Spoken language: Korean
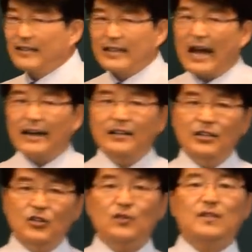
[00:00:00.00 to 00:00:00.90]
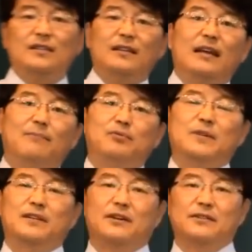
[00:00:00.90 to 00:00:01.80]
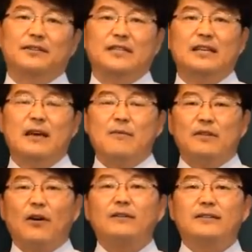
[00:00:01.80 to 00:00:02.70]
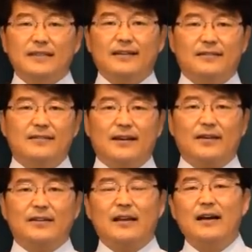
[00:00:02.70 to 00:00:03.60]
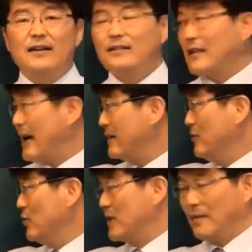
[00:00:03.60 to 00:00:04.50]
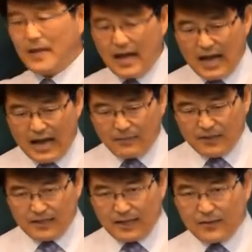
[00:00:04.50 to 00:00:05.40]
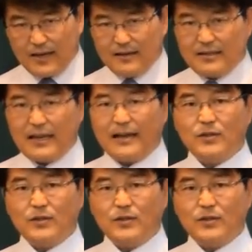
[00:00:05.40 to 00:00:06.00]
다른 육친들의 아픔을 겪는 것이 더 크다는 걸 이야기해요. 그러니까 다른 육체가 아버지가 굉장히 안